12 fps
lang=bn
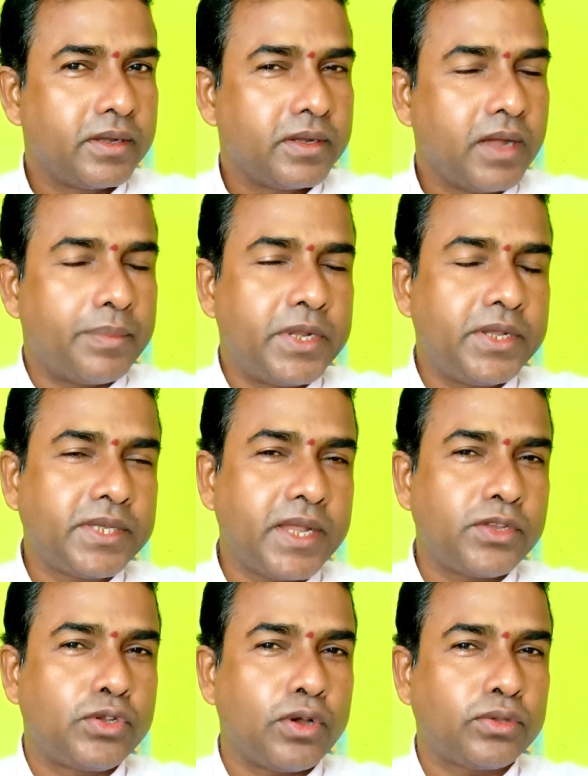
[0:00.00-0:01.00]
আপনি সে
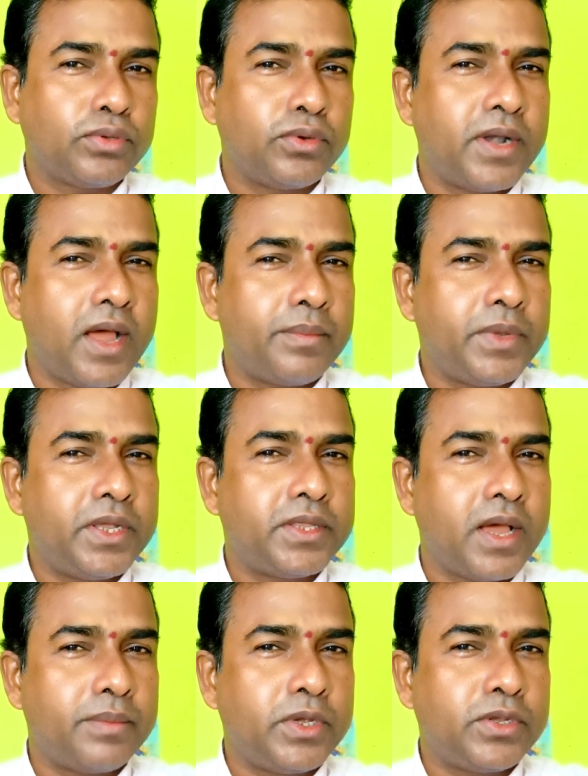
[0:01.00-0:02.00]
যত নামি
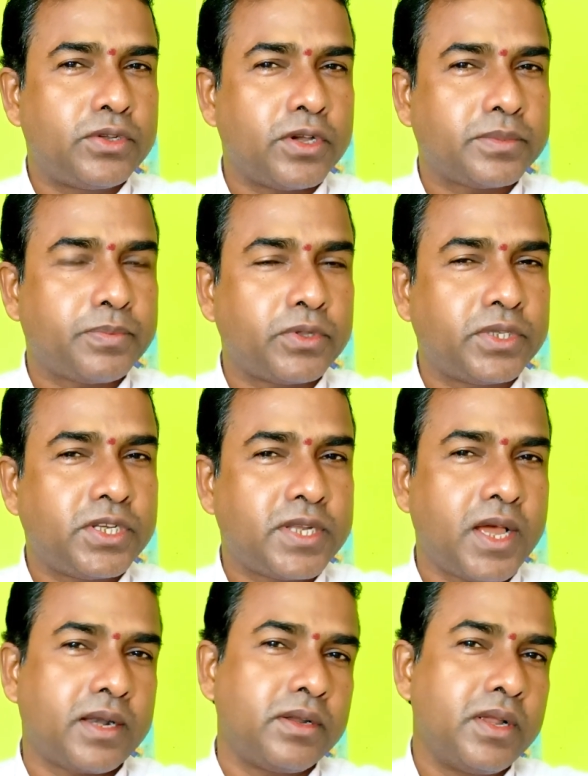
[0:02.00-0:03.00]
দামি যশ
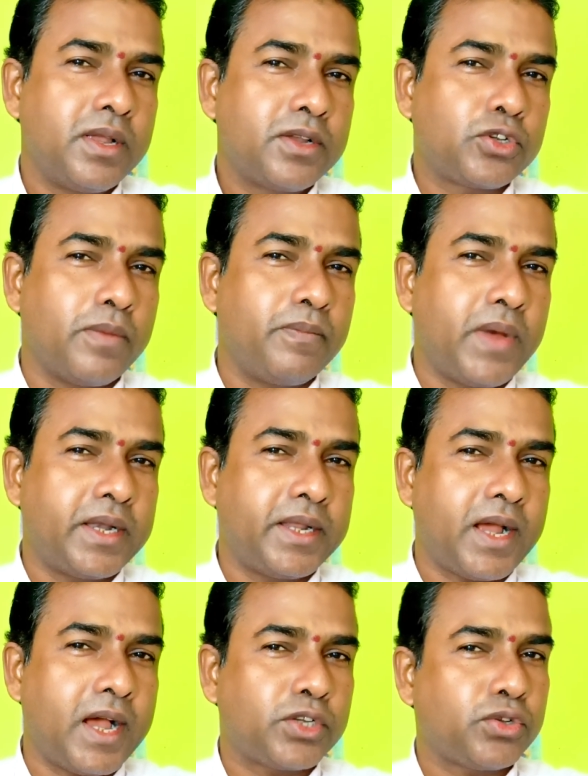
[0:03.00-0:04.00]
প্রতিষ্ঠার সম্মানের
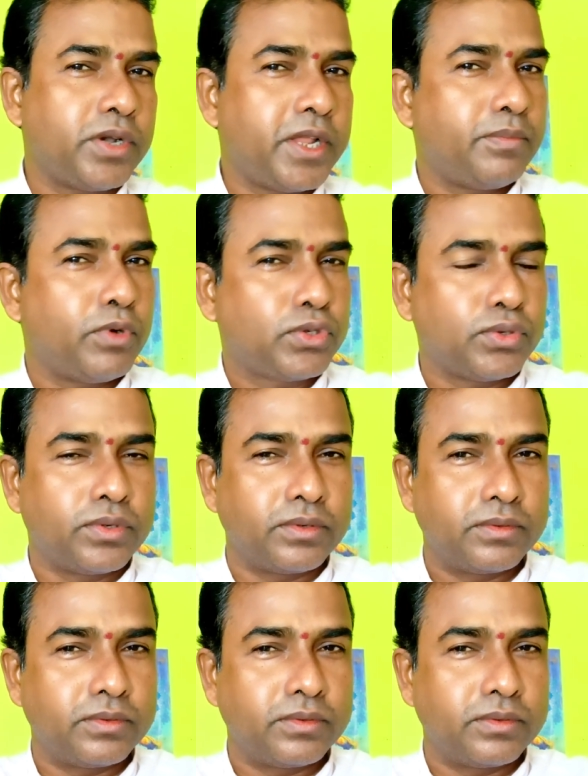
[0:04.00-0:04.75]
আসনে বসুন